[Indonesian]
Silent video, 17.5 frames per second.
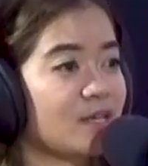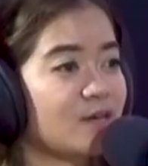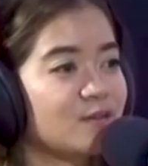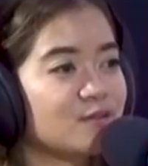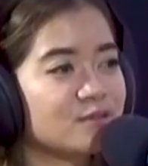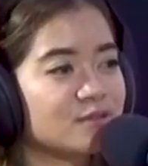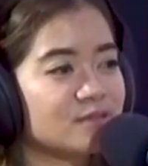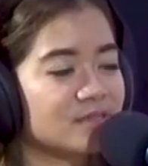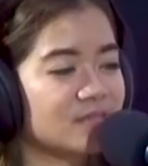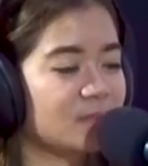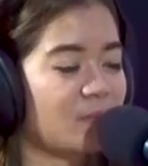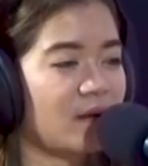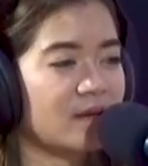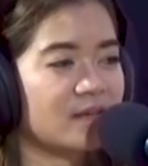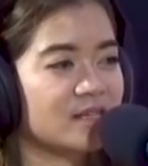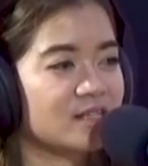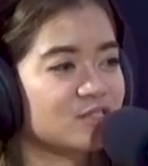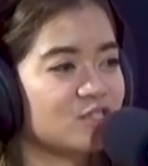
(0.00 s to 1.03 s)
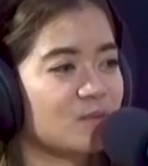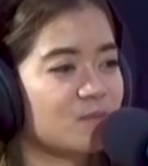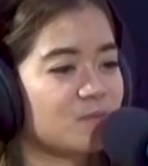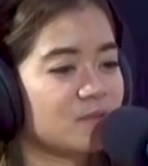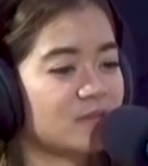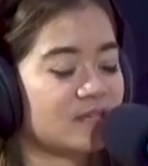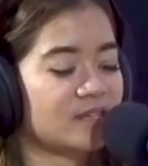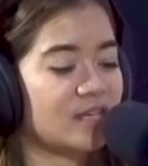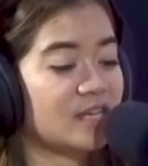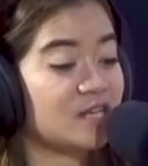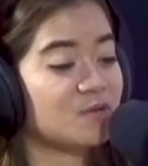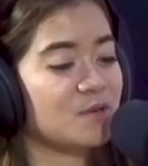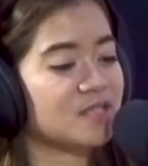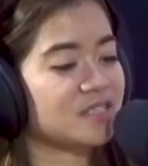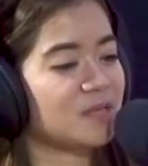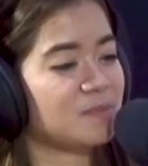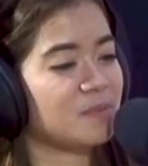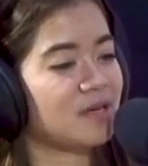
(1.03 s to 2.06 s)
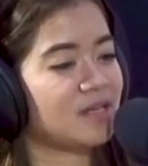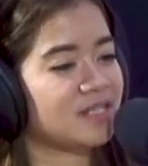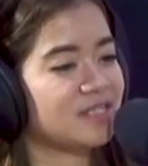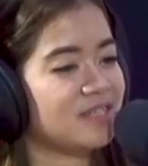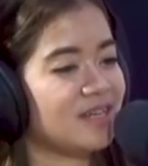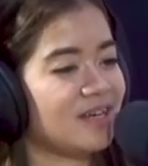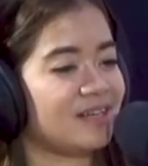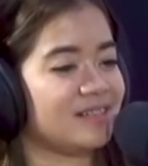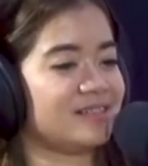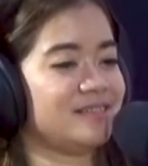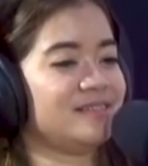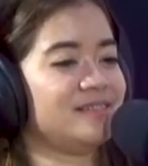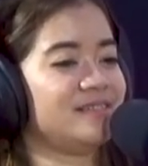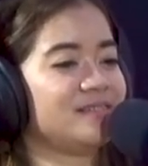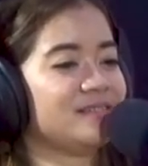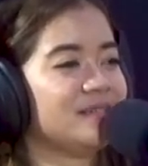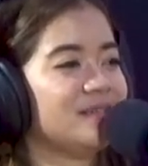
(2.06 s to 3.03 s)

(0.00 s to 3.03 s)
lah, siapa tahu dipanggil job katanya duet sama Rijal.